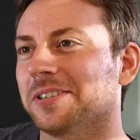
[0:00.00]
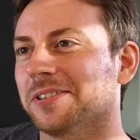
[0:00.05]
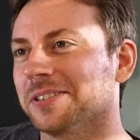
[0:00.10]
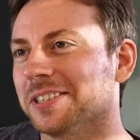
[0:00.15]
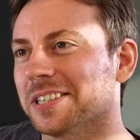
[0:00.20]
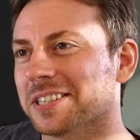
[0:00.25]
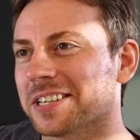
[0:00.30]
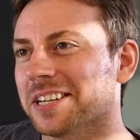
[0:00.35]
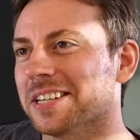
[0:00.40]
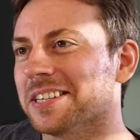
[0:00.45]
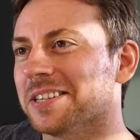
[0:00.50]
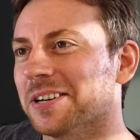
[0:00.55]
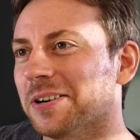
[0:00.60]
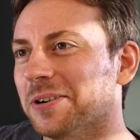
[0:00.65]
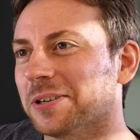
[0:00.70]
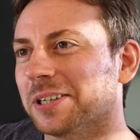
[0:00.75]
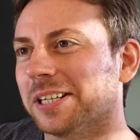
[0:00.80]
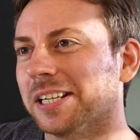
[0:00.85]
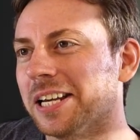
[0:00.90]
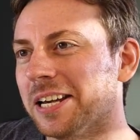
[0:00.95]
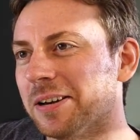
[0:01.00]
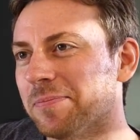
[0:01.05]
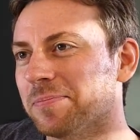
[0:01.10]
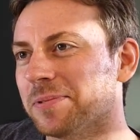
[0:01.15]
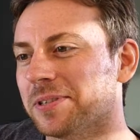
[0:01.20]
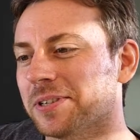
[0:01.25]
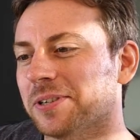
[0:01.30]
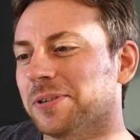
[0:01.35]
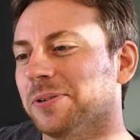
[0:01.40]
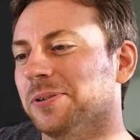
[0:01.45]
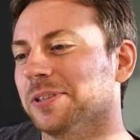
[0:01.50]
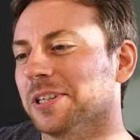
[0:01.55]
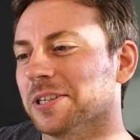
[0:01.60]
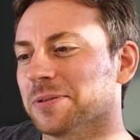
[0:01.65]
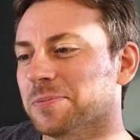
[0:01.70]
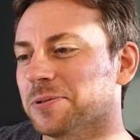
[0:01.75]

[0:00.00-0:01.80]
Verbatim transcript: und das Ganze auch lebt und das